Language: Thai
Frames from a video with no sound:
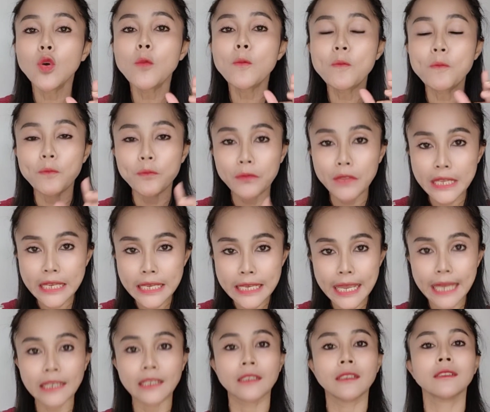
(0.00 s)
นุ่ม
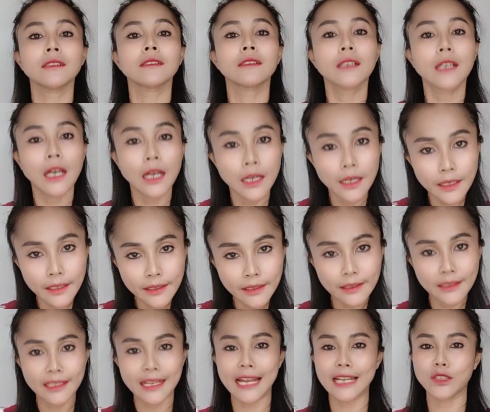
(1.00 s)
เนียนขึ้น
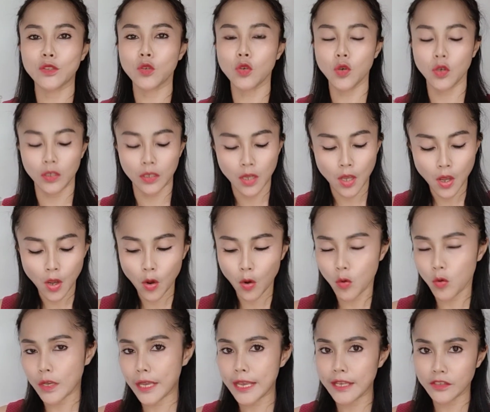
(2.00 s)
ค่ะทุกคน
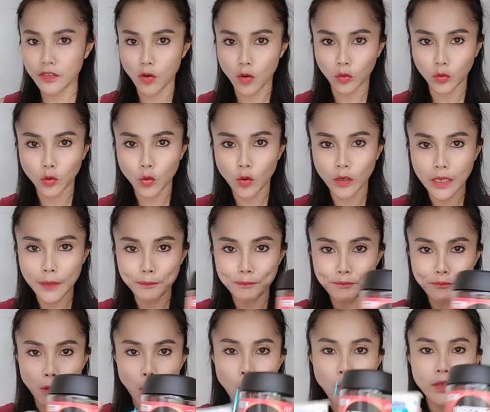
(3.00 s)
โอเคสองตัวเนี่ย
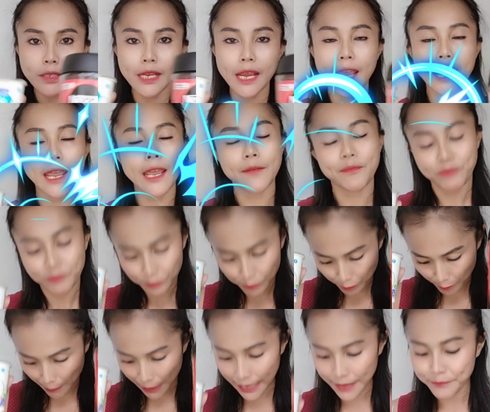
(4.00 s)
โป๊ะเชะ
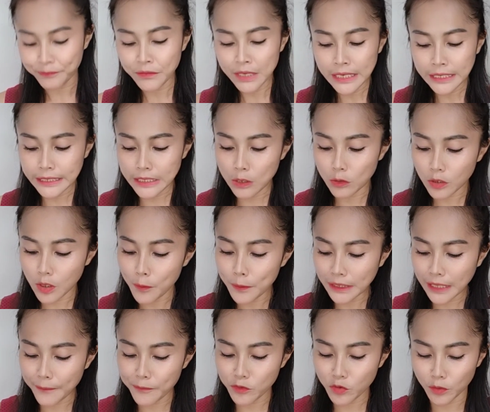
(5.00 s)
มาเดี๋ยวเรา
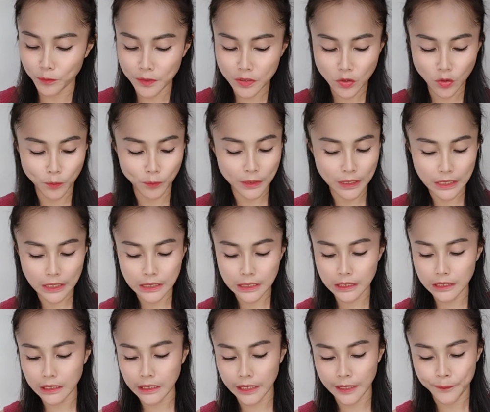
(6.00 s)
มาทำส่วนผสมกัน
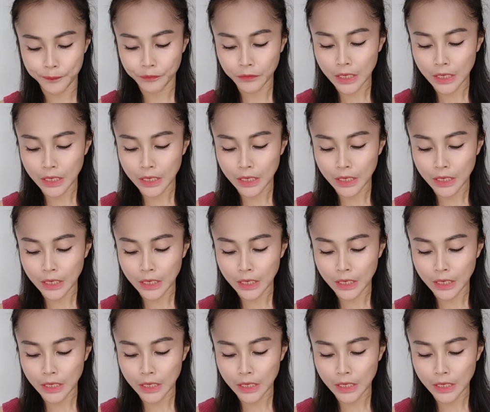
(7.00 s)
เลย